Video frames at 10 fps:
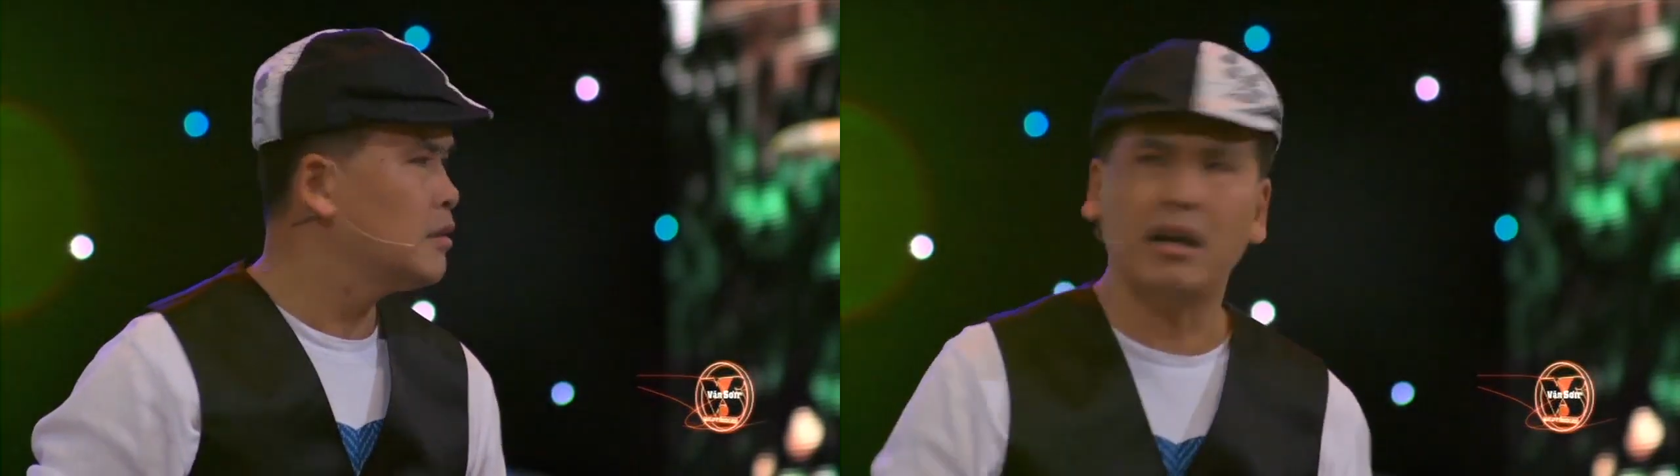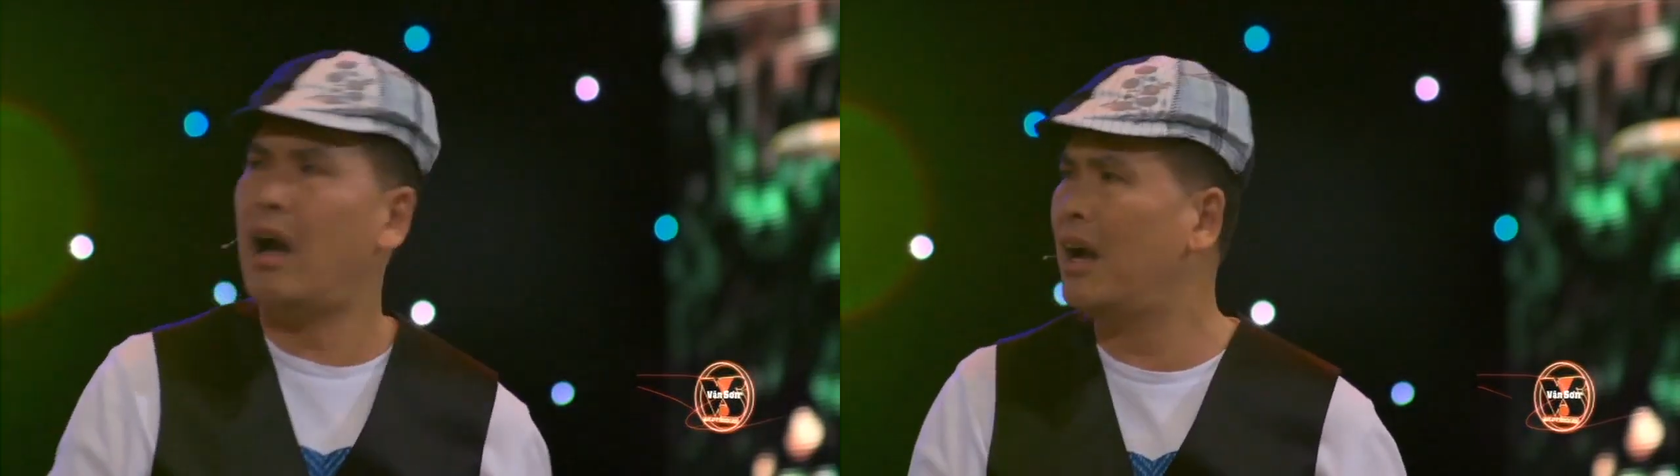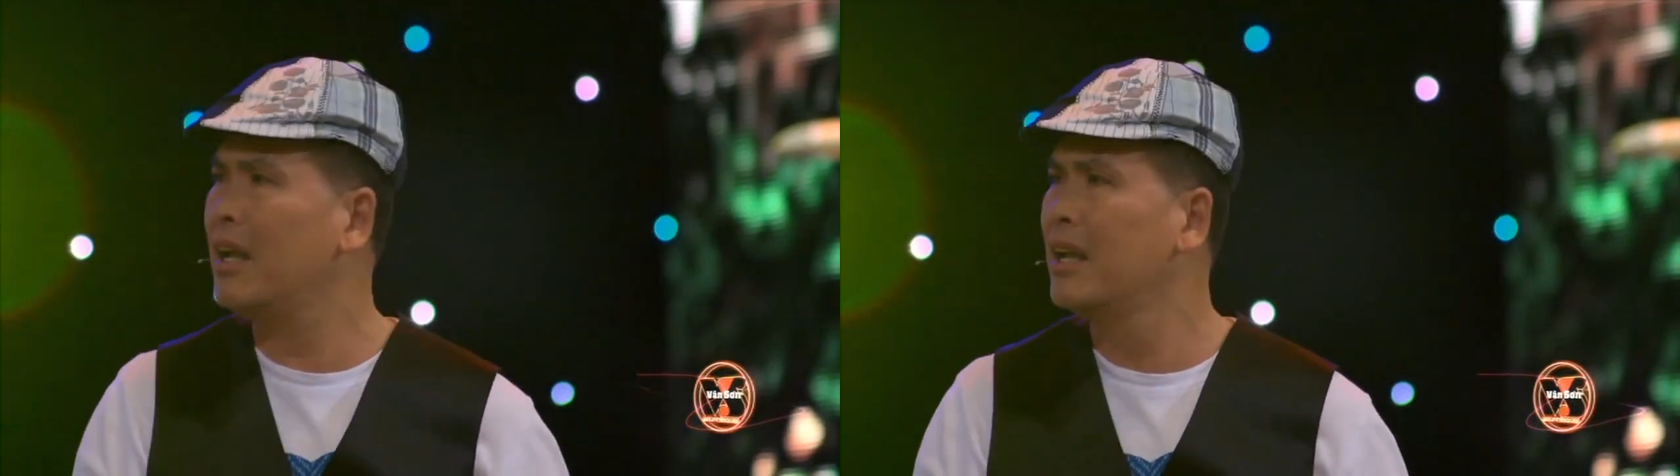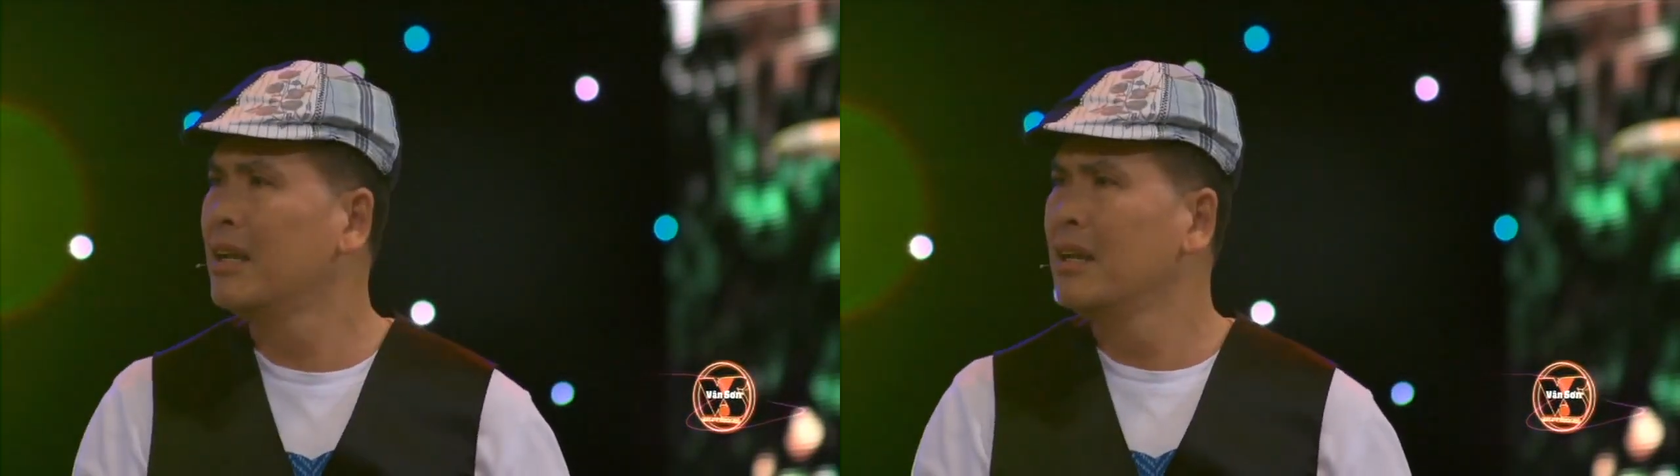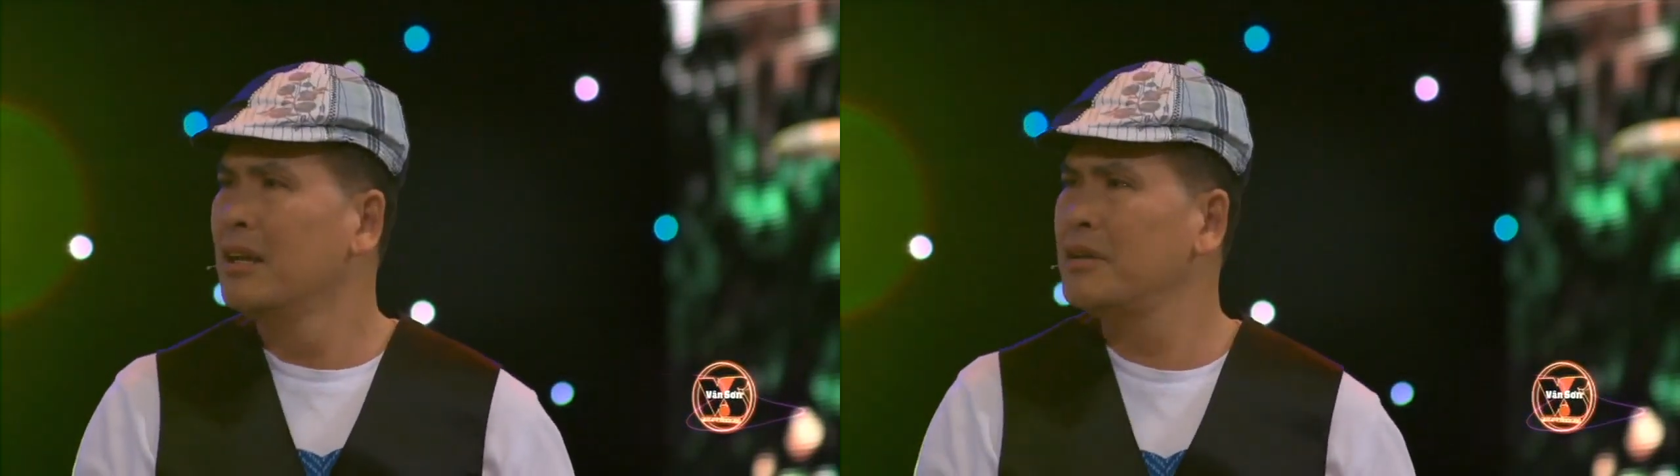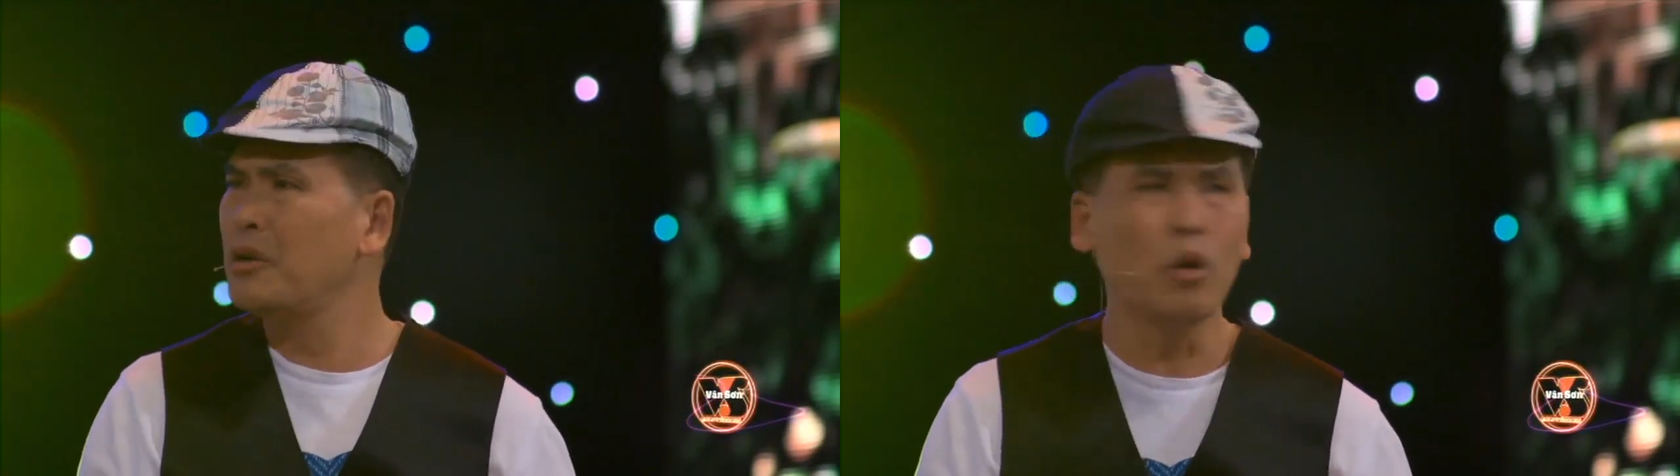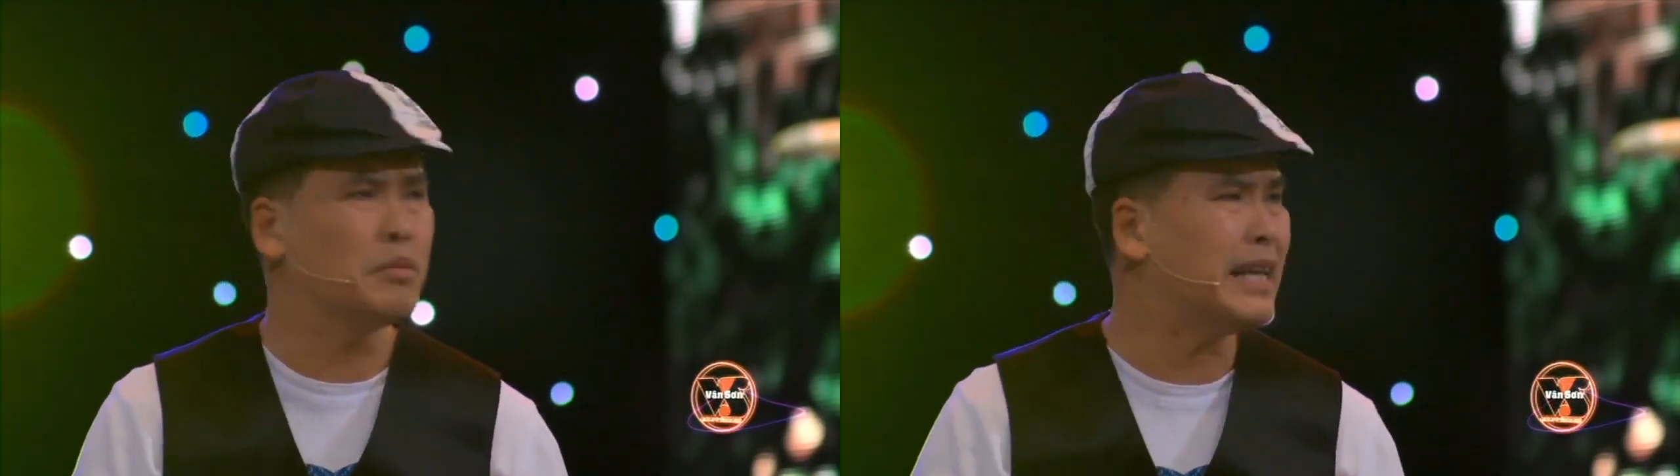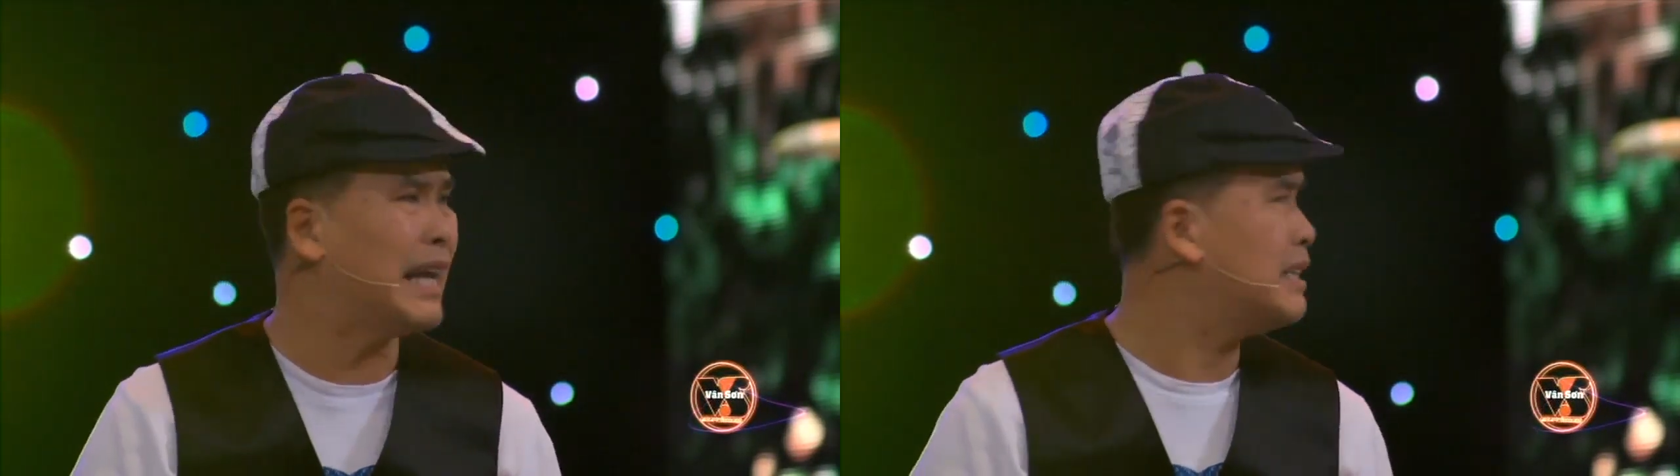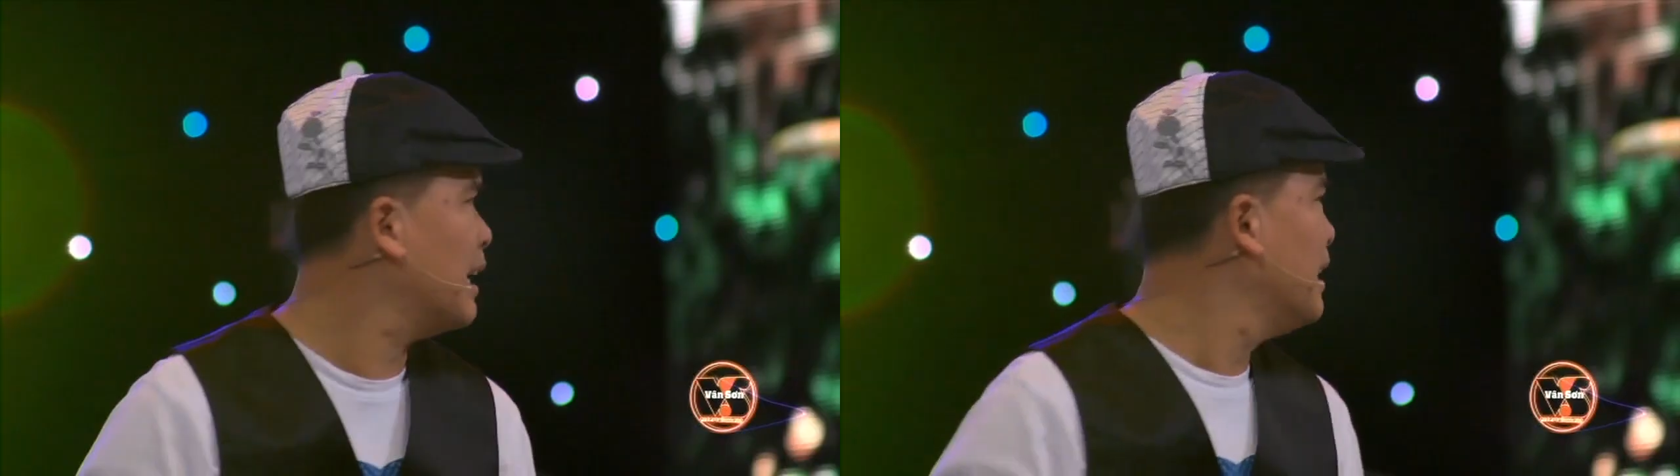Trời ơi, nếu đúng như vậy